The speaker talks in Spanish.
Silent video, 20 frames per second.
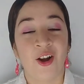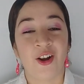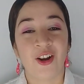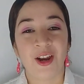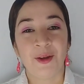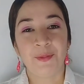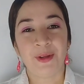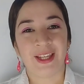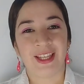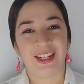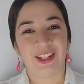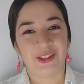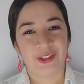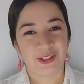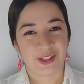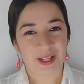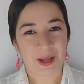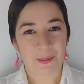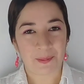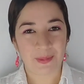Hola mis
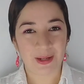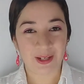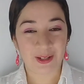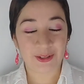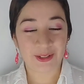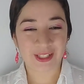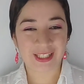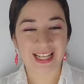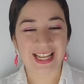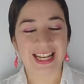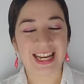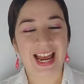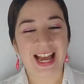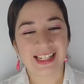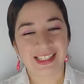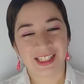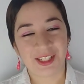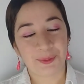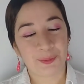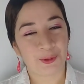queridos amigos,
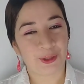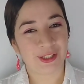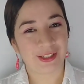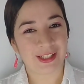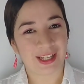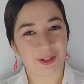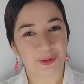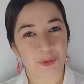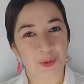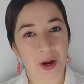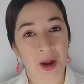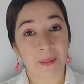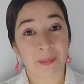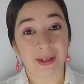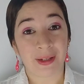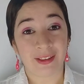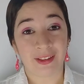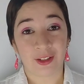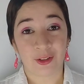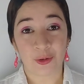gracias por estar
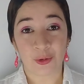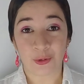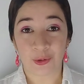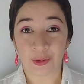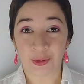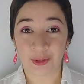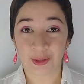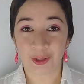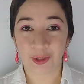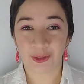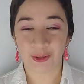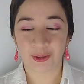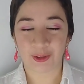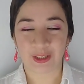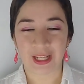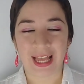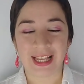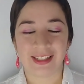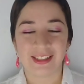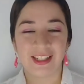nuevamente con nosotros.